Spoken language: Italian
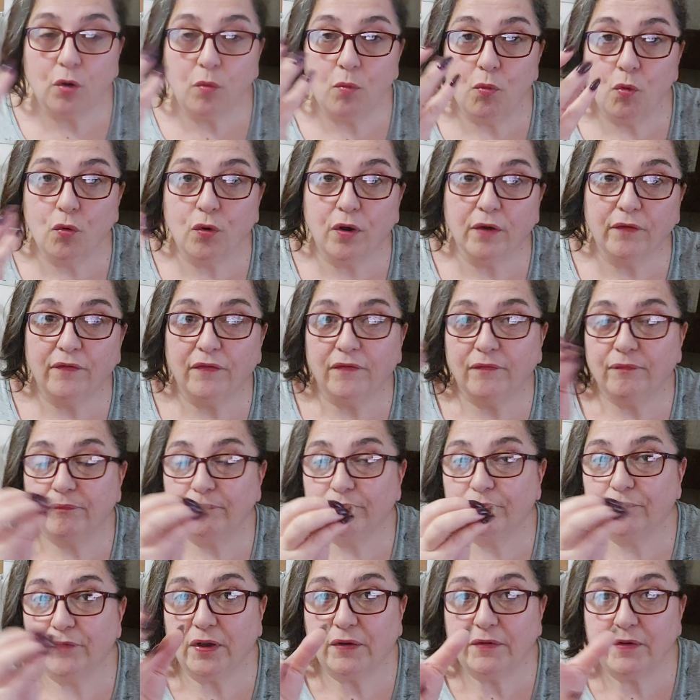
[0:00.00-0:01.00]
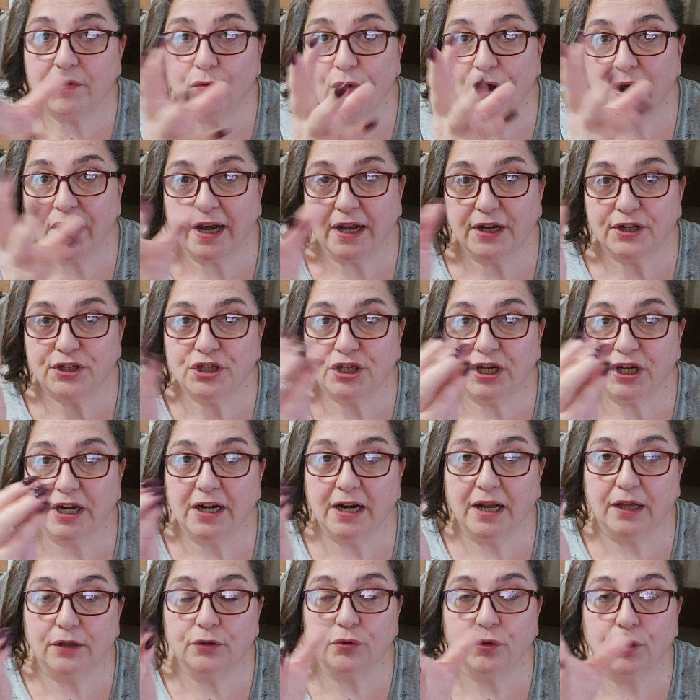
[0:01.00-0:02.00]
comunque vi avevo anche
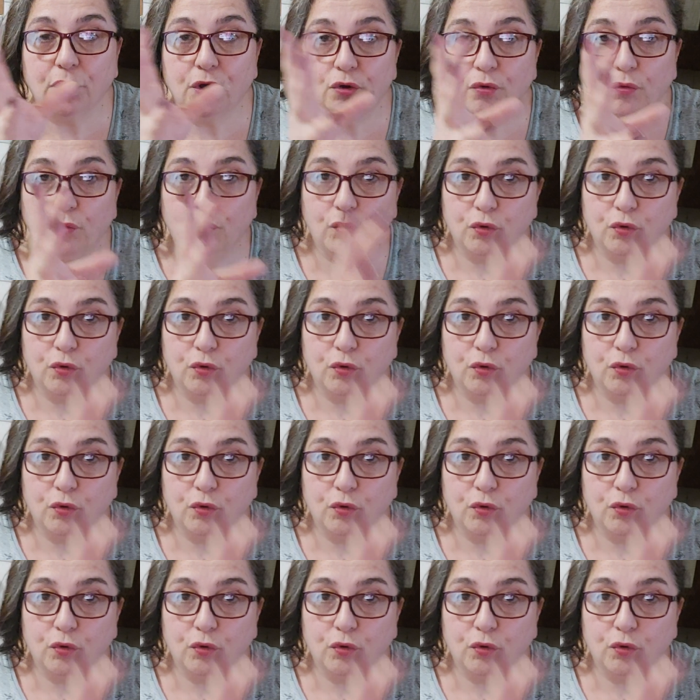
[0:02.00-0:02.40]
accennato che